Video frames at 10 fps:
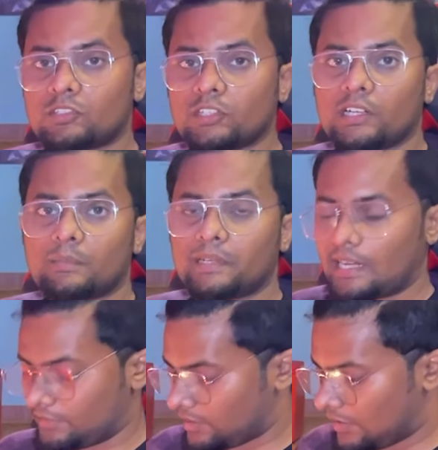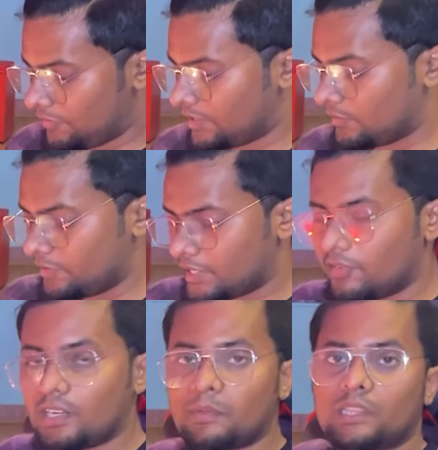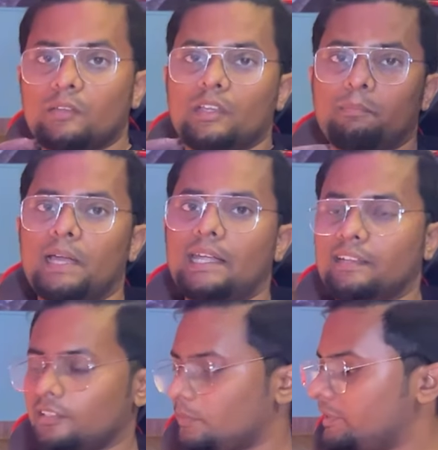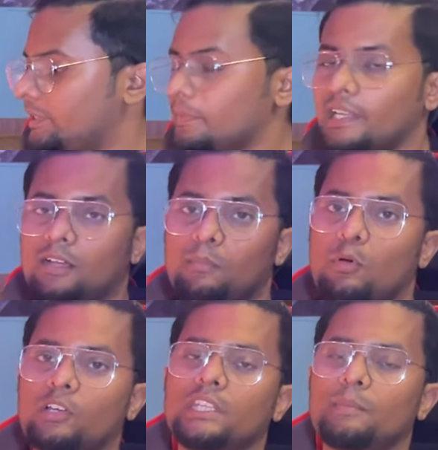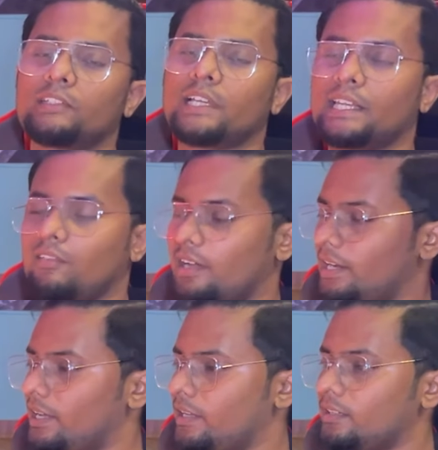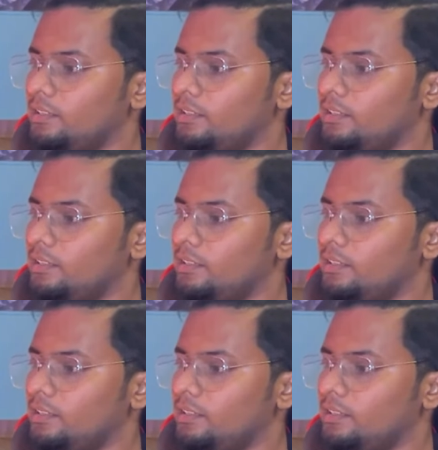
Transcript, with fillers: चेयर भी गैस काफी कम्फर्टेबल है मतलब एक बैठ कर इसमें गेम खेलने का बहुत ही मजा आने वाला है